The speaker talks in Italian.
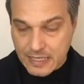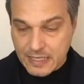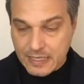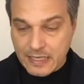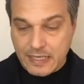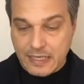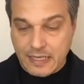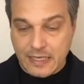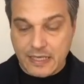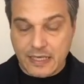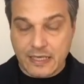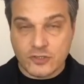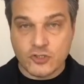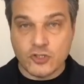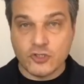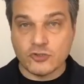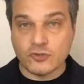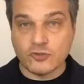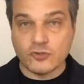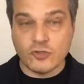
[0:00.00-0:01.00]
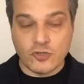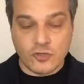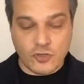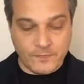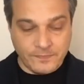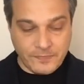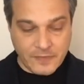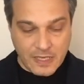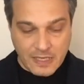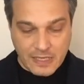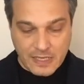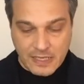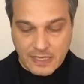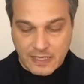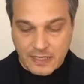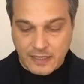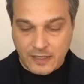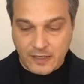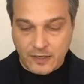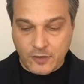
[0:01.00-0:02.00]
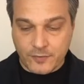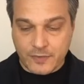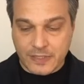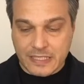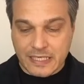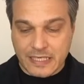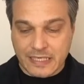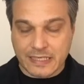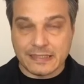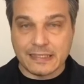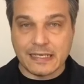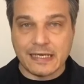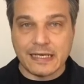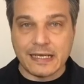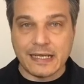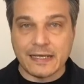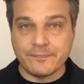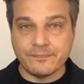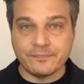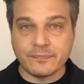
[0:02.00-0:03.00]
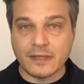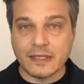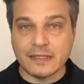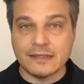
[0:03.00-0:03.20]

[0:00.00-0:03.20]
Eh, ci sono, eh, come dire, delle,